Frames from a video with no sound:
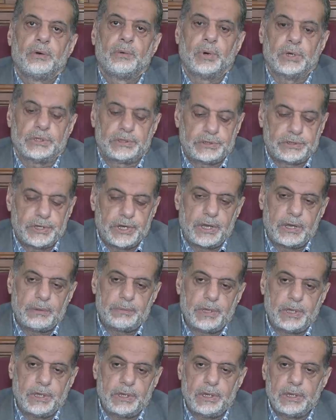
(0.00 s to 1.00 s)

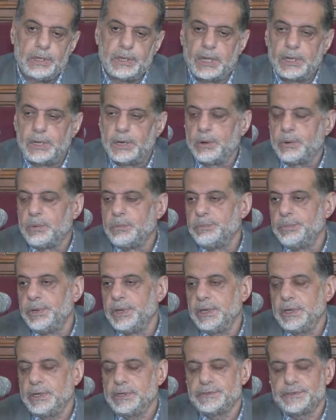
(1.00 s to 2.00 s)
والتابعين لهم
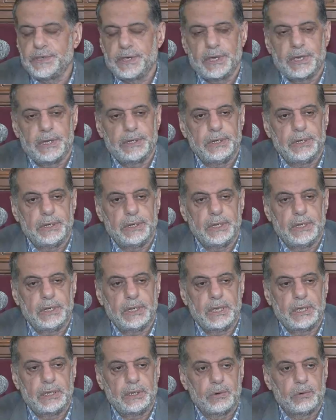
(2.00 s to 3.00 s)
بإحسان
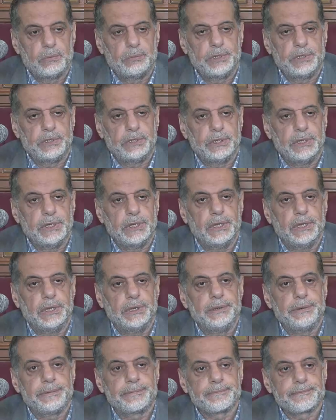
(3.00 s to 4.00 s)
إلى يوم
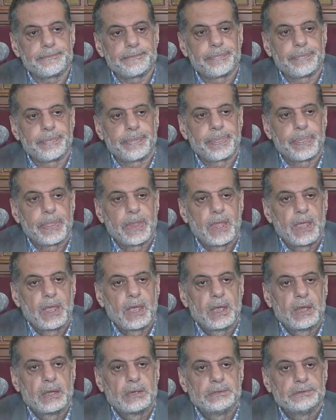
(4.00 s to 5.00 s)
الدين
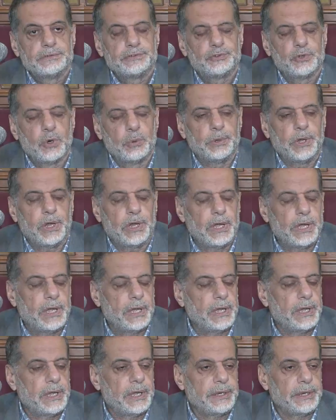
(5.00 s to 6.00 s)

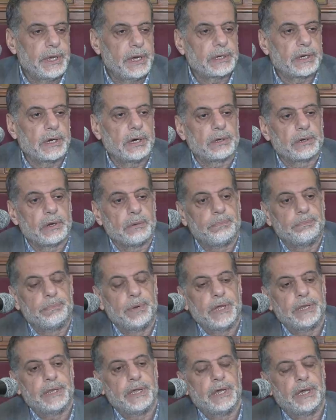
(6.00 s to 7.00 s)
سبحانك
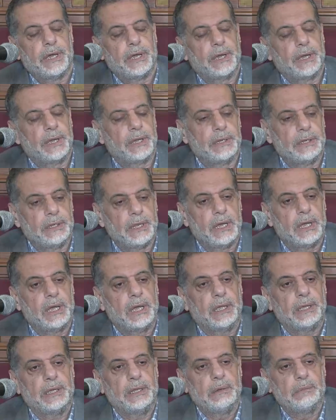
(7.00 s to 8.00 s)
ربنا
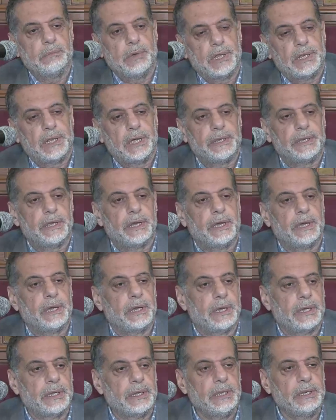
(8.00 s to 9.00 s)
لا علم
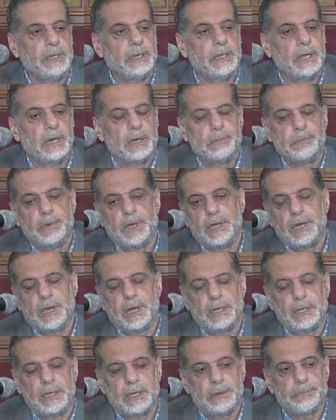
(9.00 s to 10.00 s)
لنا الا ما
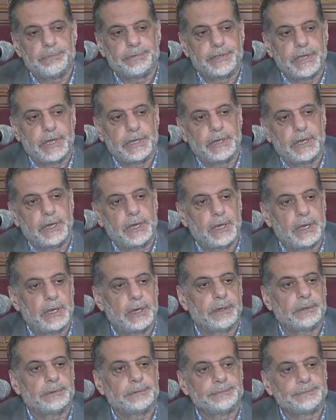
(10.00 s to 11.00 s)

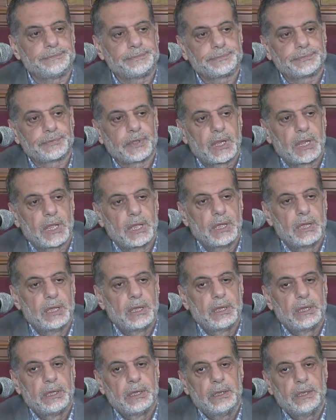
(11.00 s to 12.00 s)
علمتنا
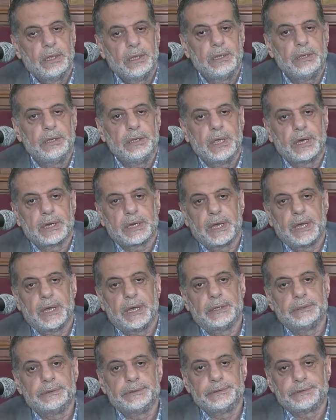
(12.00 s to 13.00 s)
انك
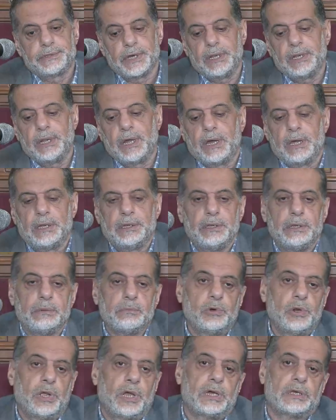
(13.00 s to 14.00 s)
انت
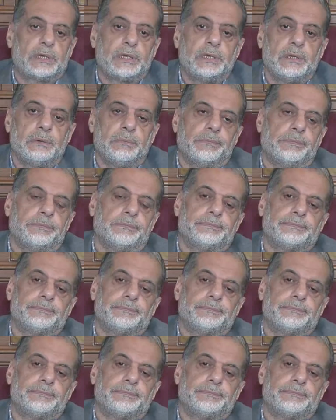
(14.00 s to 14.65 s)
العليم الحكيم